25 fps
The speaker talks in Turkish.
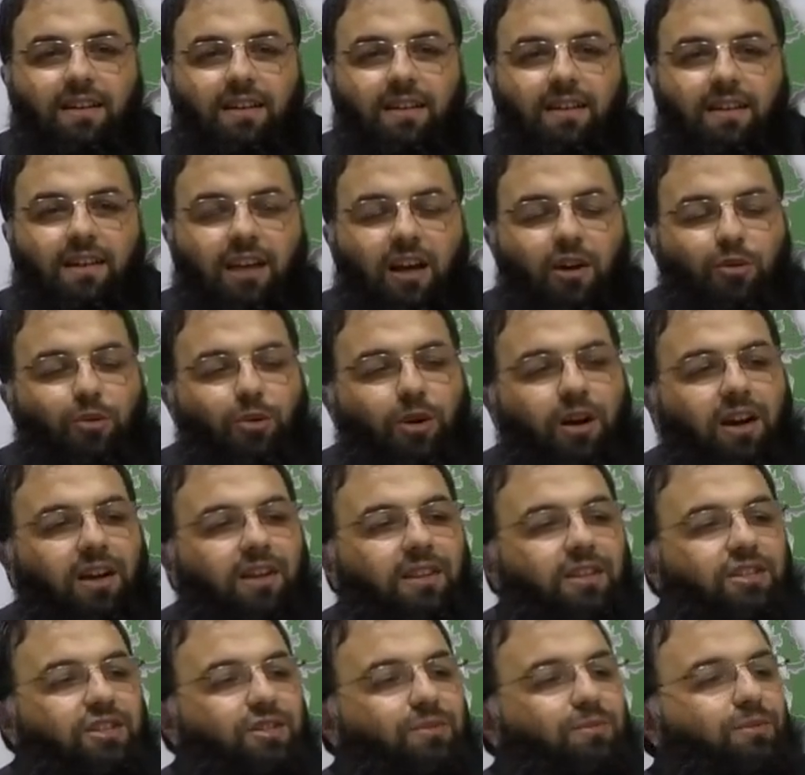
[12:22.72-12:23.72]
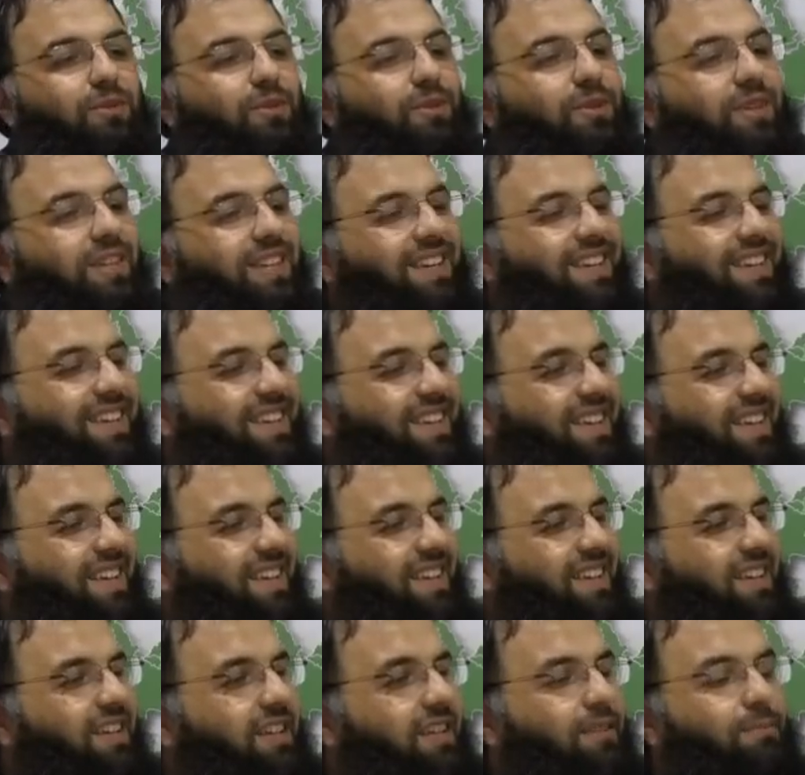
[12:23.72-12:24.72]
Yahu kardeşim diyor ki
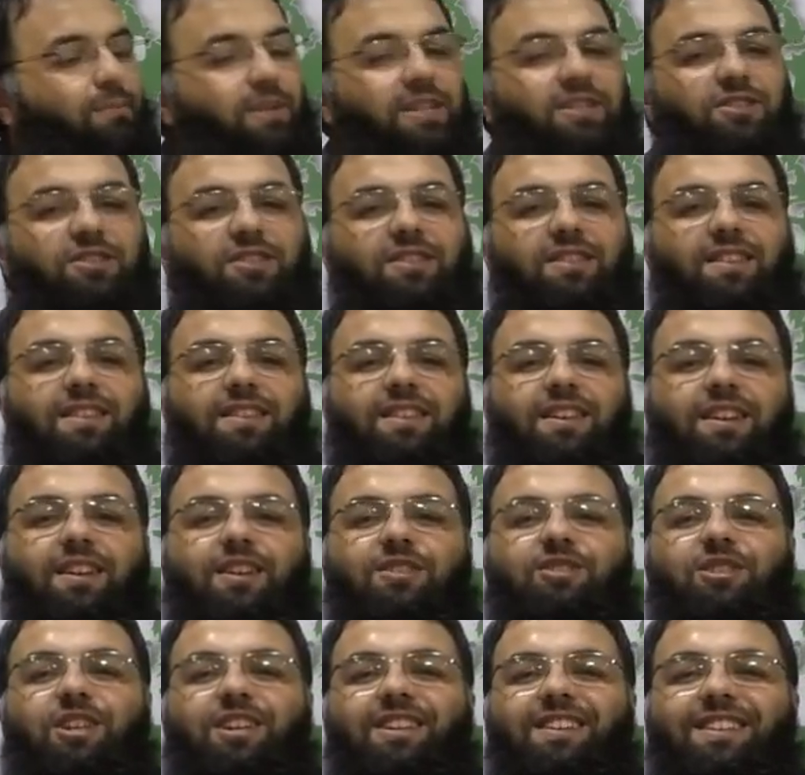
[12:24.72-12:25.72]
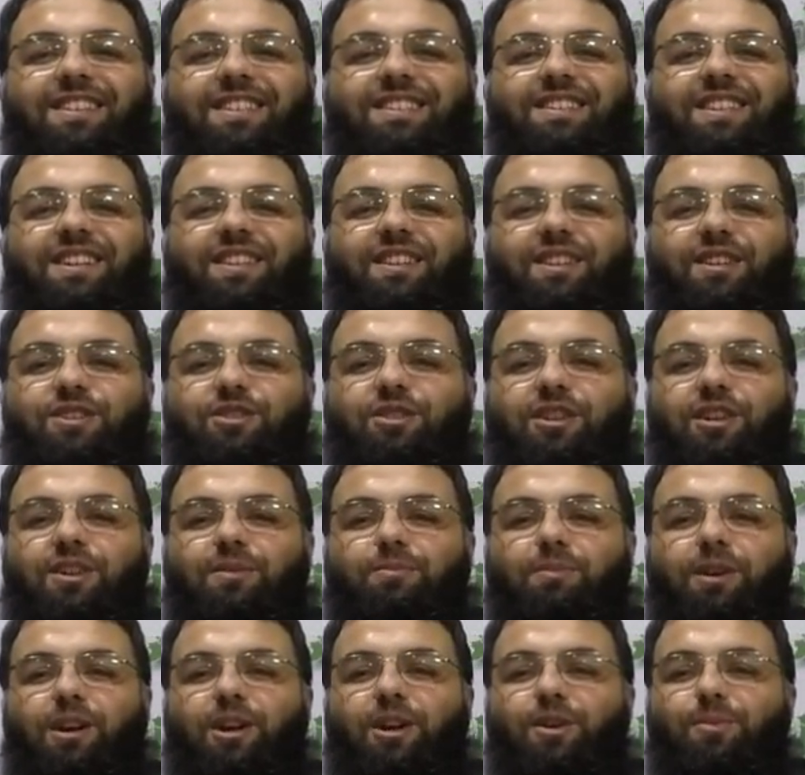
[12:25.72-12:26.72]
git mescitte diğer aç kardeşlerini de
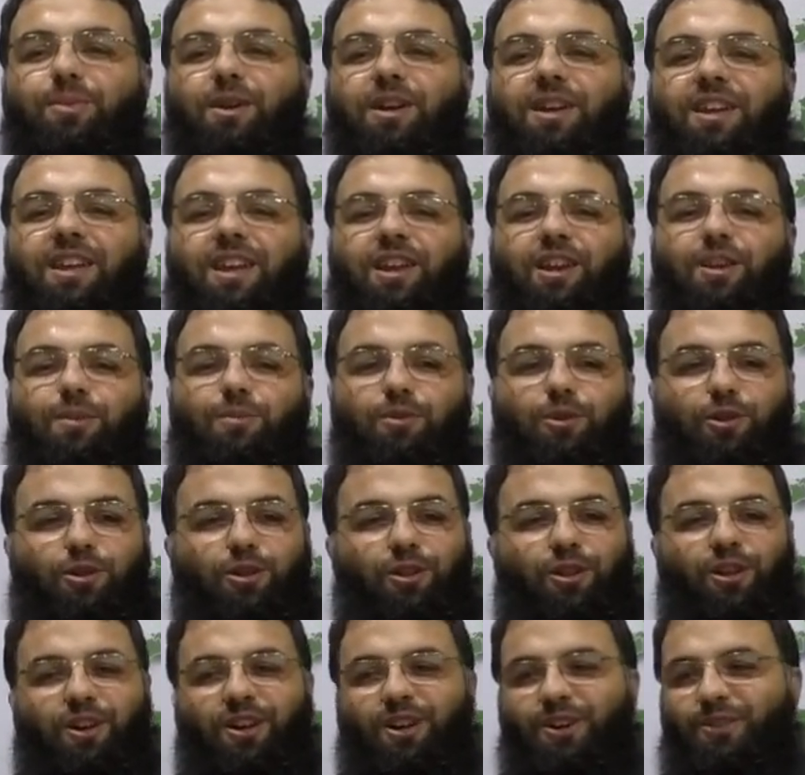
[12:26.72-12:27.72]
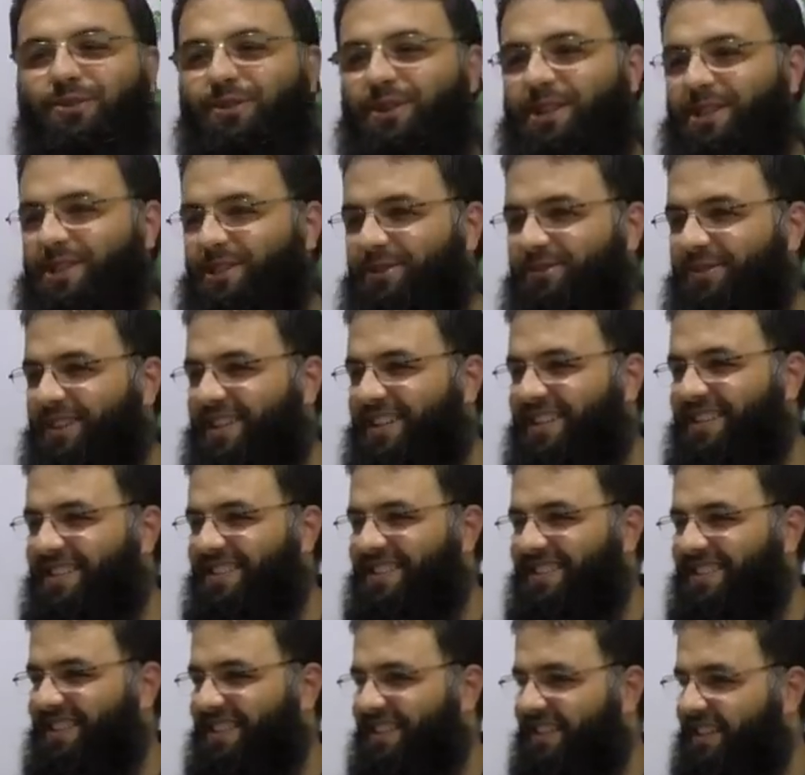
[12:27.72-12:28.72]
çağır beraber yiyelim. Allahu Ekber.
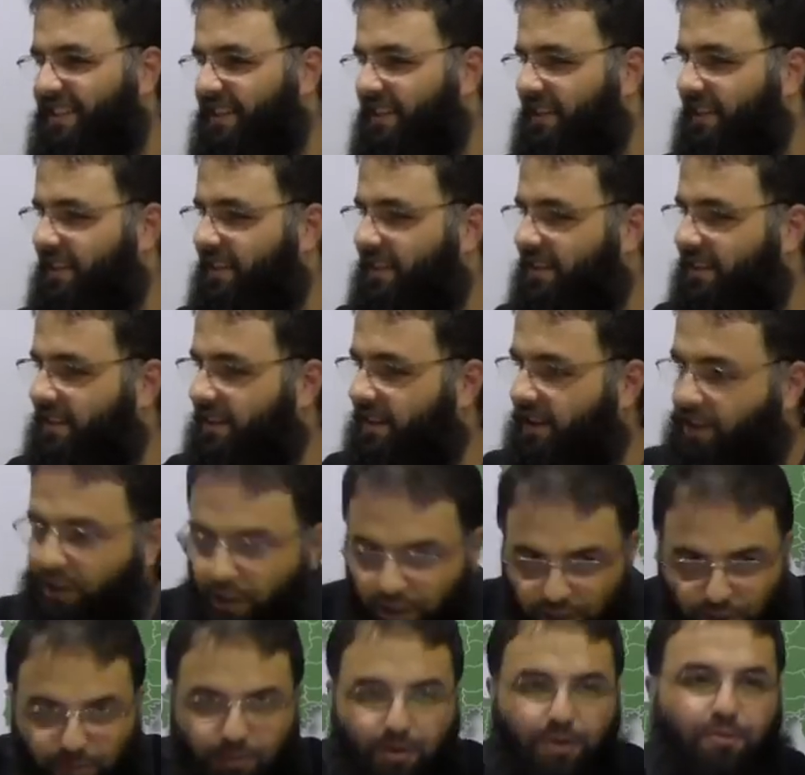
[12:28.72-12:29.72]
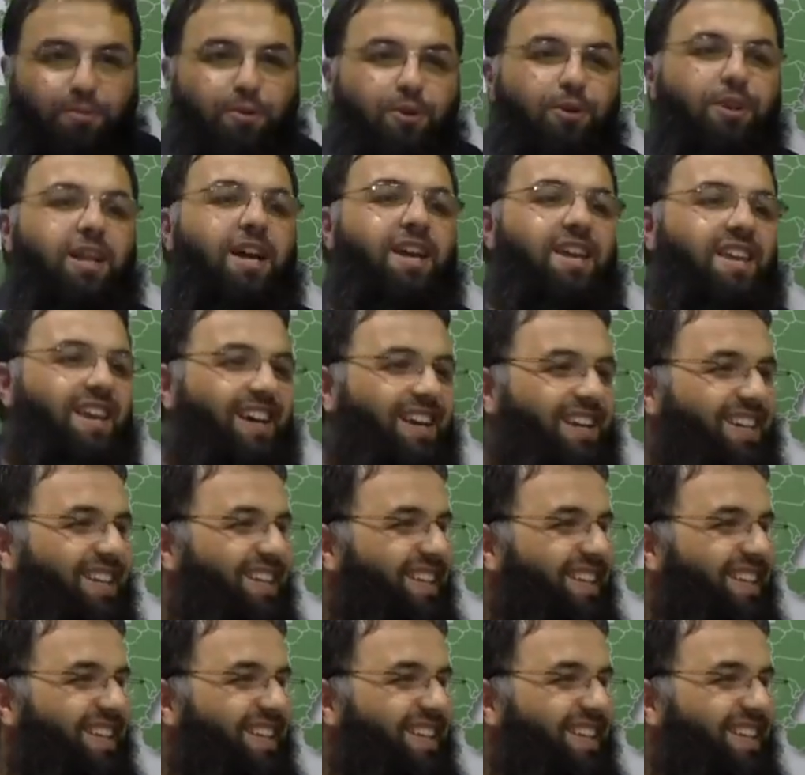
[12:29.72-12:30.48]
Hadi şimdi buradan yak.